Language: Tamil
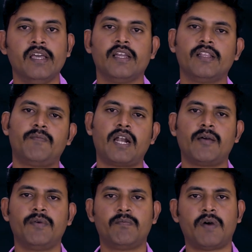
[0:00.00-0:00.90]
இதை பல
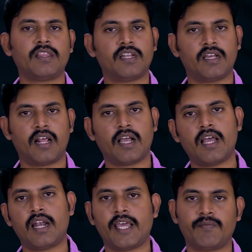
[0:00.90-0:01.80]
பேர் பார்த்துருக்குறாங்க
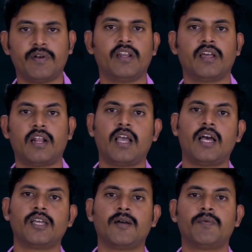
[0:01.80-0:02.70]
லைக் பண்ணியிருக்கிறாங்க
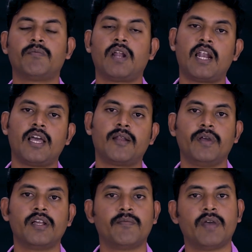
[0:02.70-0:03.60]
அதுக்கப்புறம் நாலாயிரம்
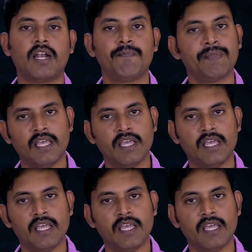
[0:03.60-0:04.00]
பேருக்கு மேலே